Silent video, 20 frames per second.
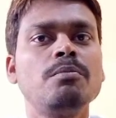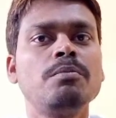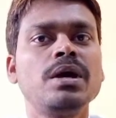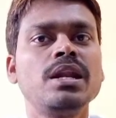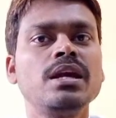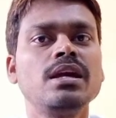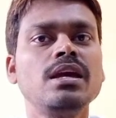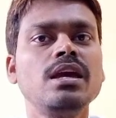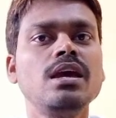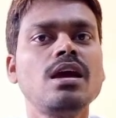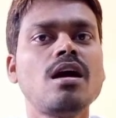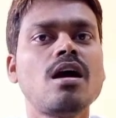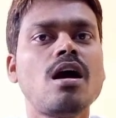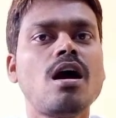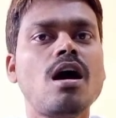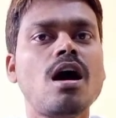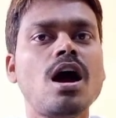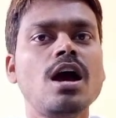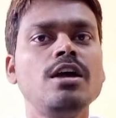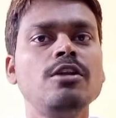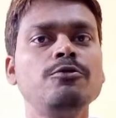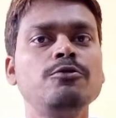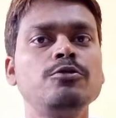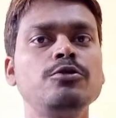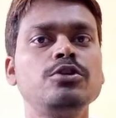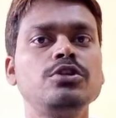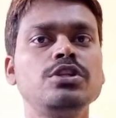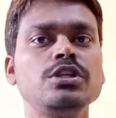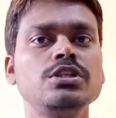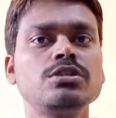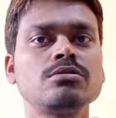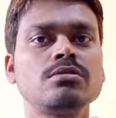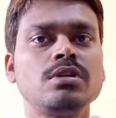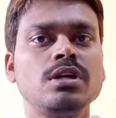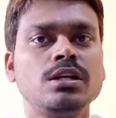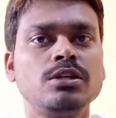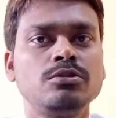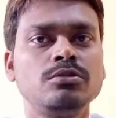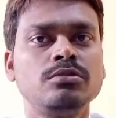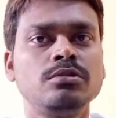మనకి ఆయిల్ ఫుడ్
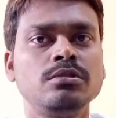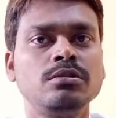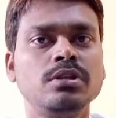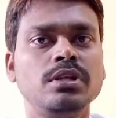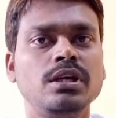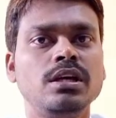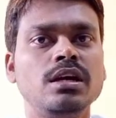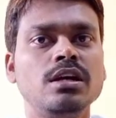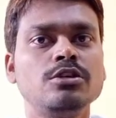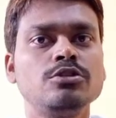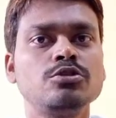తీసుకున్నట్టు ఉంటుంది